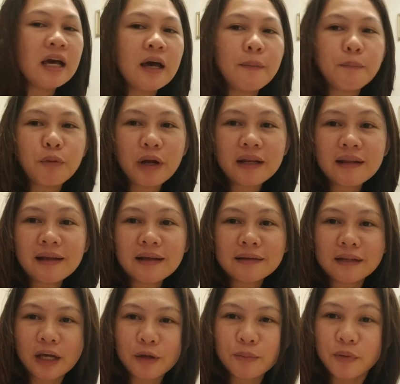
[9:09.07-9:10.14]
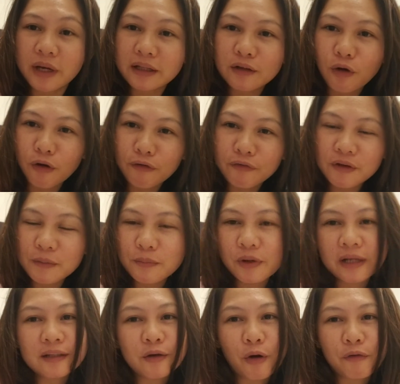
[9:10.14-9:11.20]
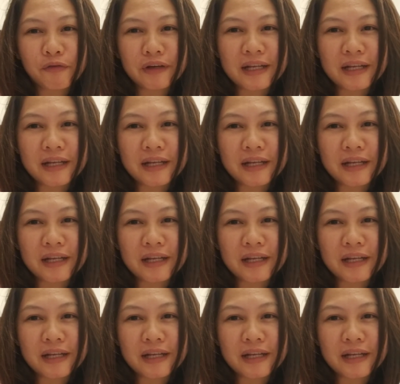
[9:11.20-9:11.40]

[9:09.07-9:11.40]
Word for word: bread na lang tayo, bread coffee, bread coffee